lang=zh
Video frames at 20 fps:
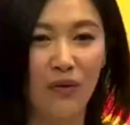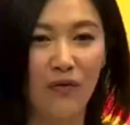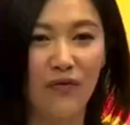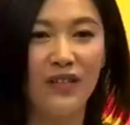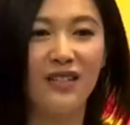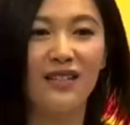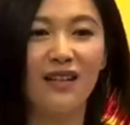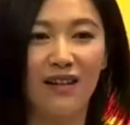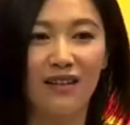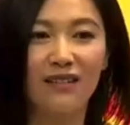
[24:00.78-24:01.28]
我
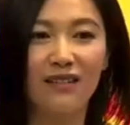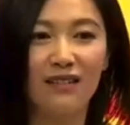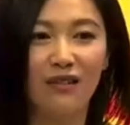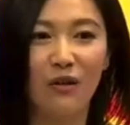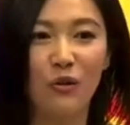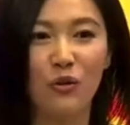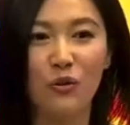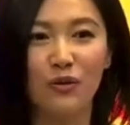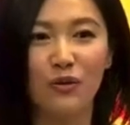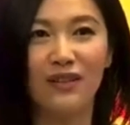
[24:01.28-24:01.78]
非常，
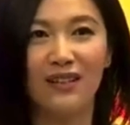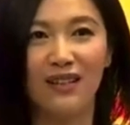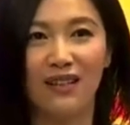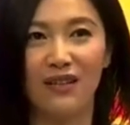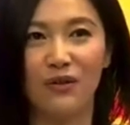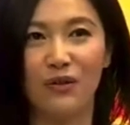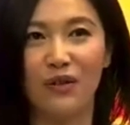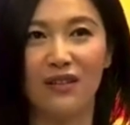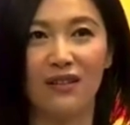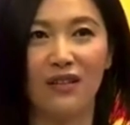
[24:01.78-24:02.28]
我出了
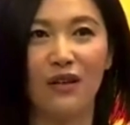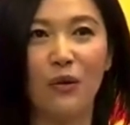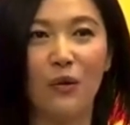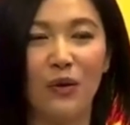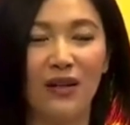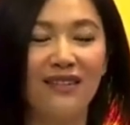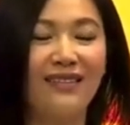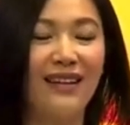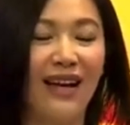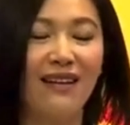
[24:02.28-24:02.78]
电影院以后，
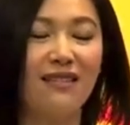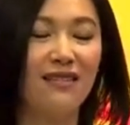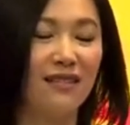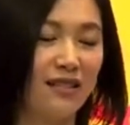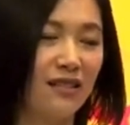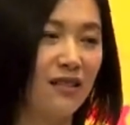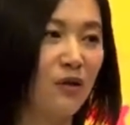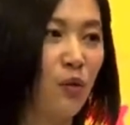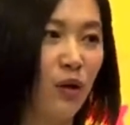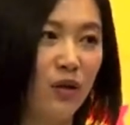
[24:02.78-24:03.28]
我很感
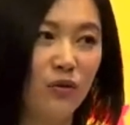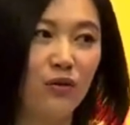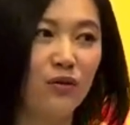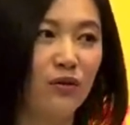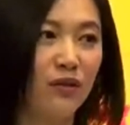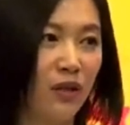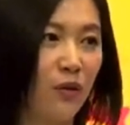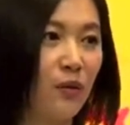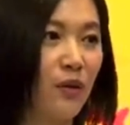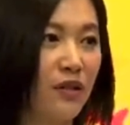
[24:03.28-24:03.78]
激观
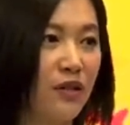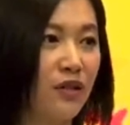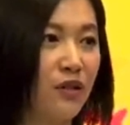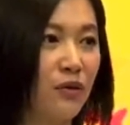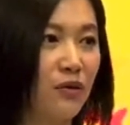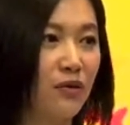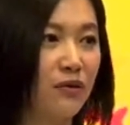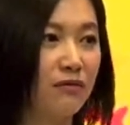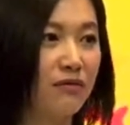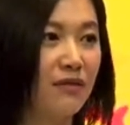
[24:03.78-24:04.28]
众给我
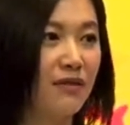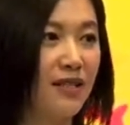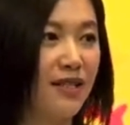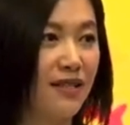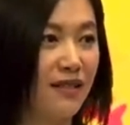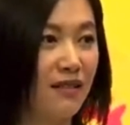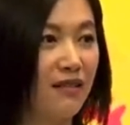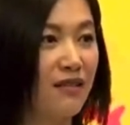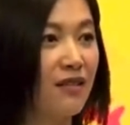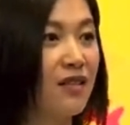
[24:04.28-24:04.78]
这种
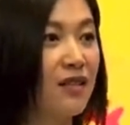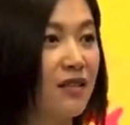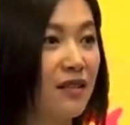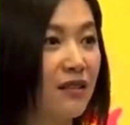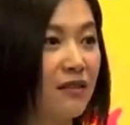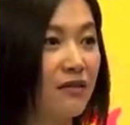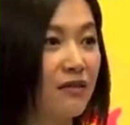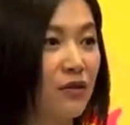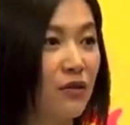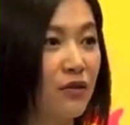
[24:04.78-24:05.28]
心
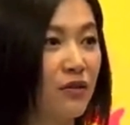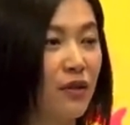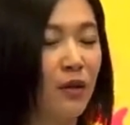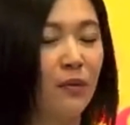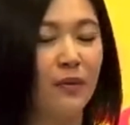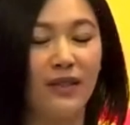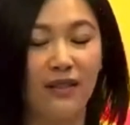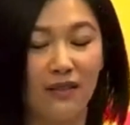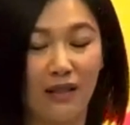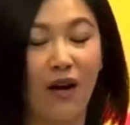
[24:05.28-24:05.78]
情，
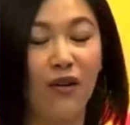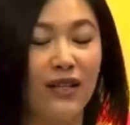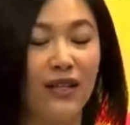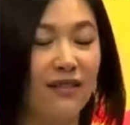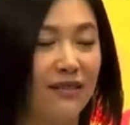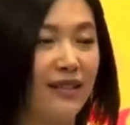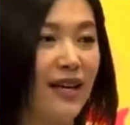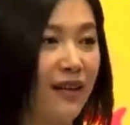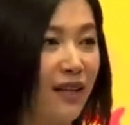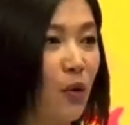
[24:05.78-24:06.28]
对不？导
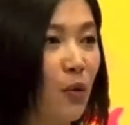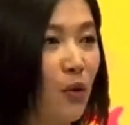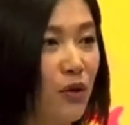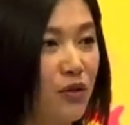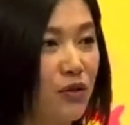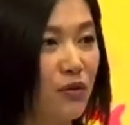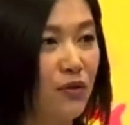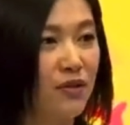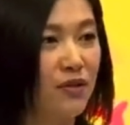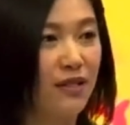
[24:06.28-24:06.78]
演带给
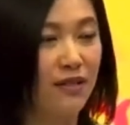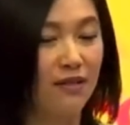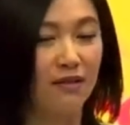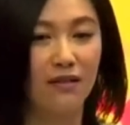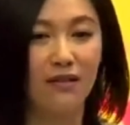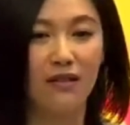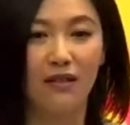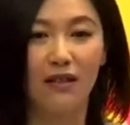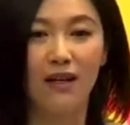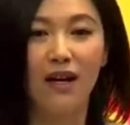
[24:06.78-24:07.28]
我这种
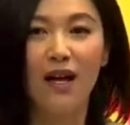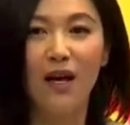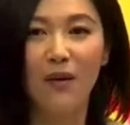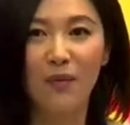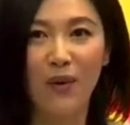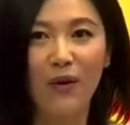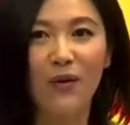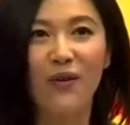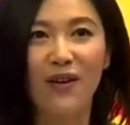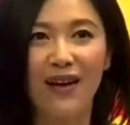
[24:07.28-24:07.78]
心情。
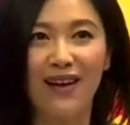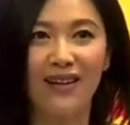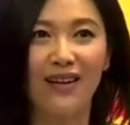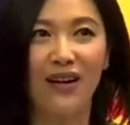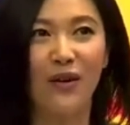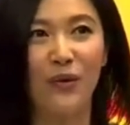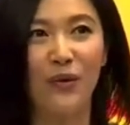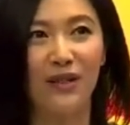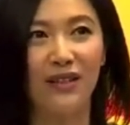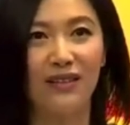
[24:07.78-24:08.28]
包括我还
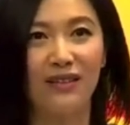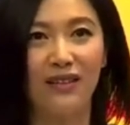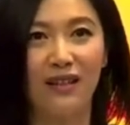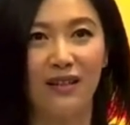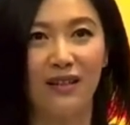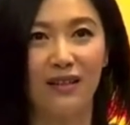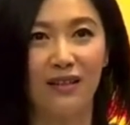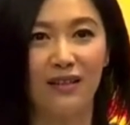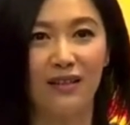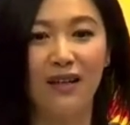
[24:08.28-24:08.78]
看过一个
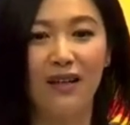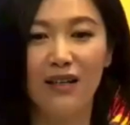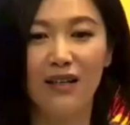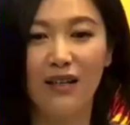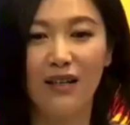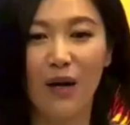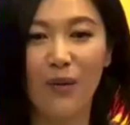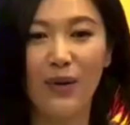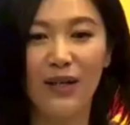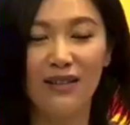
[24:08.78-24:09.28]
电影，
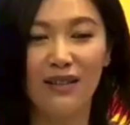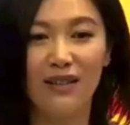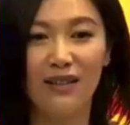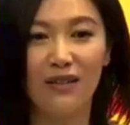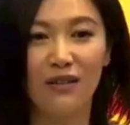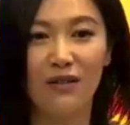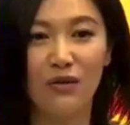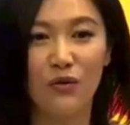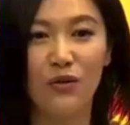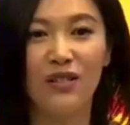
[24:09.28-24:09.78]
看完电
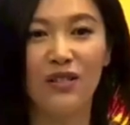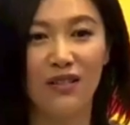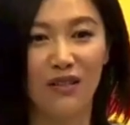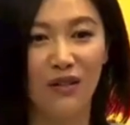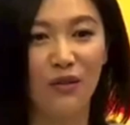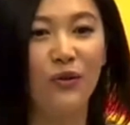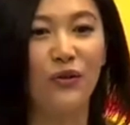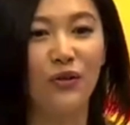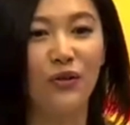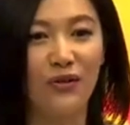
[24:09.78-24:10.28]
影，
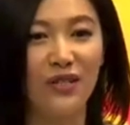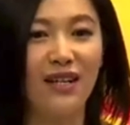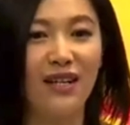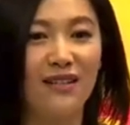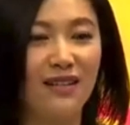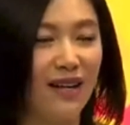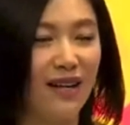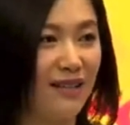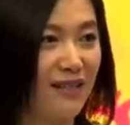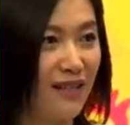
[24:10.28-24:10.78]
情侣都
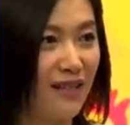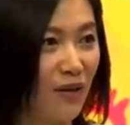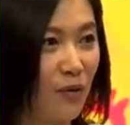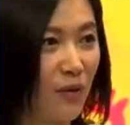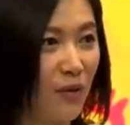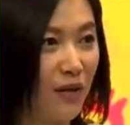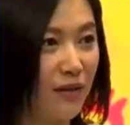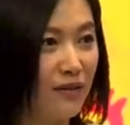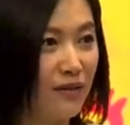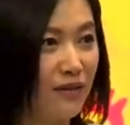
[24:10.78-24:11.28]
站起来接
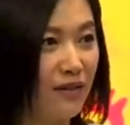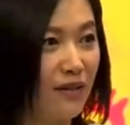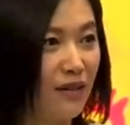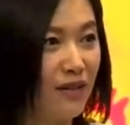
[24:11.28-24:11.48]
吻。